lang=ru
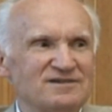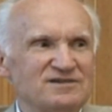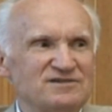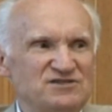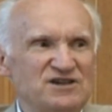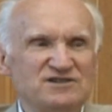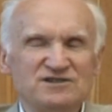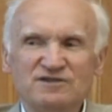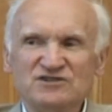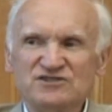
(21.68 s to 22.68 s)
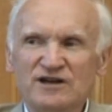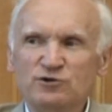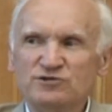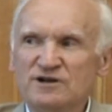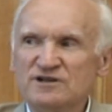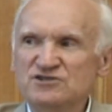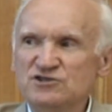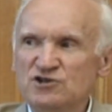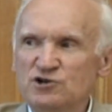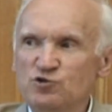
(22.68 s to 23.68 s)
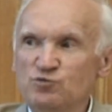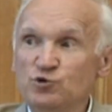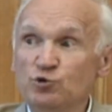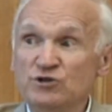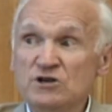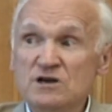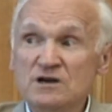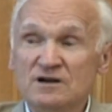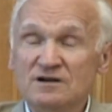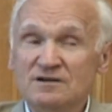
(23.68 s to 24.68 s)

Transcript: дети восстанут на родителей и убьют их.